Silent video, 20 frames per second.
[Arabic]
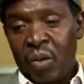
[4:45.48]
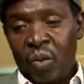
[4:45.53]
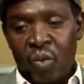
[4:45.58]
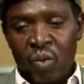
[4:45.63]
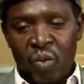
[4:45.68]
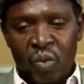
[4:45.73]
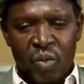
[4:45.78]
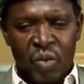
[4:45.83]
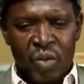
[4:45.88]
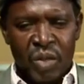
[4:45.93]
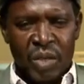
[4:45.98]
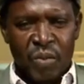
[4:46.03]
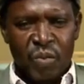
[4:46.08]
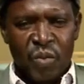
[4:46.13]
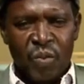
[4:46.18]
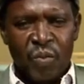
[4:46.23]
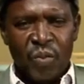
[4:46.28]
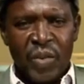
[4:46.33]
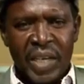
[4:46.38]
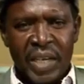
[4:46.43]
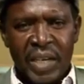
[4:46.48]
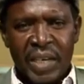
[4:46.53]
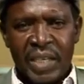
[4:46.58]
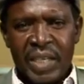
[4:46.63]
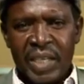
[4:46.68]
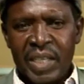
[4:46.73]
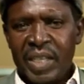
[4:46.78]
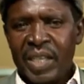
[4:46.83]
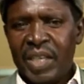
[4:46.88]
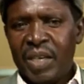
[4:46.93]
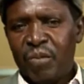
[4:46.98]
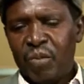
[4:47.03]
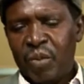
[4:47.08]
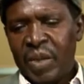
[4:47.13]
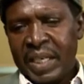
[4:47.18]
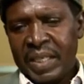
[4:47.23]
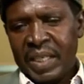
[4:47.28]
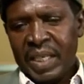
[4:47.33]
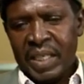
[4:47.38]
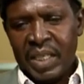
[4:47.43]
وكنت منبهر جدا
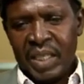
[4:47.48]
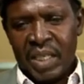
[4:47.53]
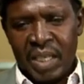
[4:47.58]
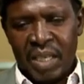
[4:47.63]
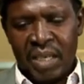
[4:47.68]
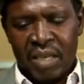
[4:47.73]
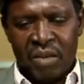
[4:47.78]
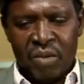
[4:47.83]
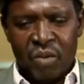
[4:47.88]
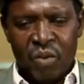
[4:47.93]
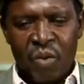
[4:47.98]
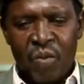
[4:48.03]
بعزازة